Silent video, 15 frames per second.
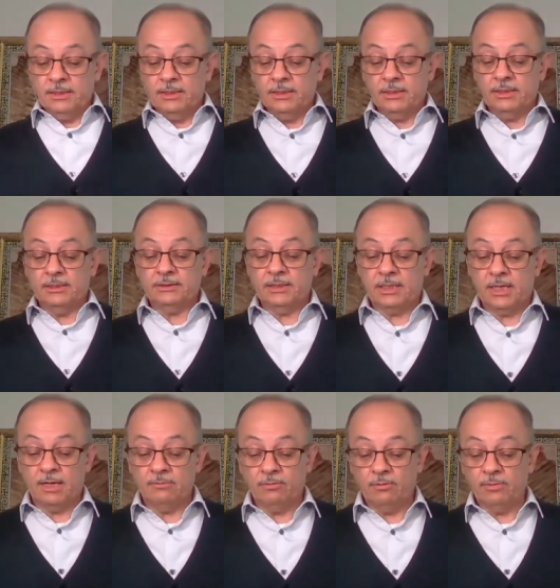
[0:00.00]
Y dice
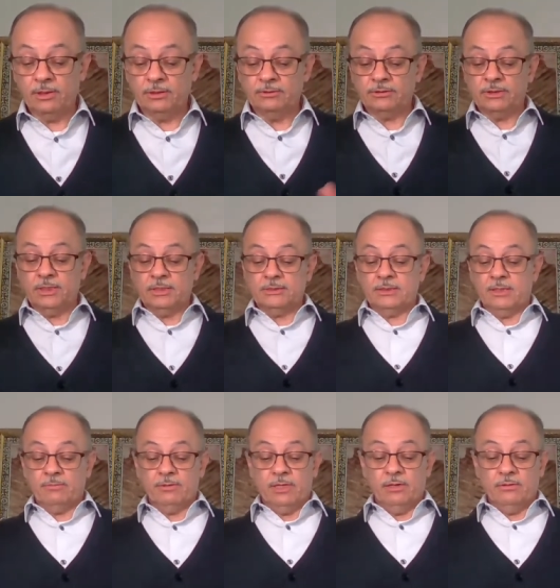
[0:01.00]
que al momento se les
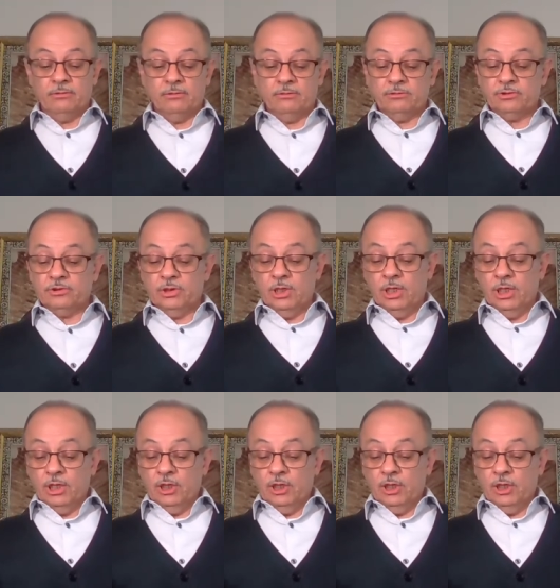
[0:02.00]
abrieron los,